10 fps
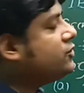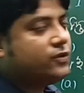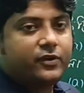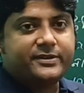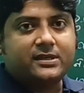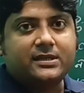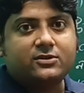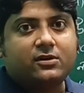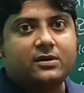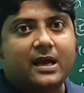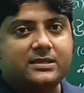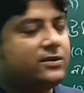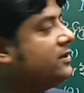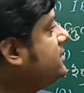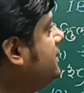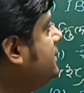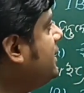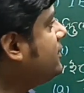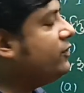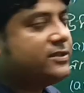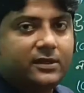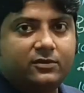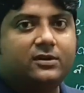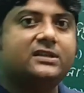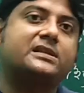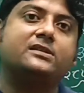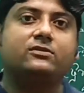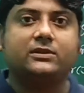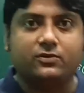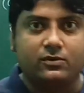কিছু কোয়েশ্চেন নিয়ে যখন হাজির হয়েছি তাহলে কোয়েশ্চেনগুলো ডিসকাস করতে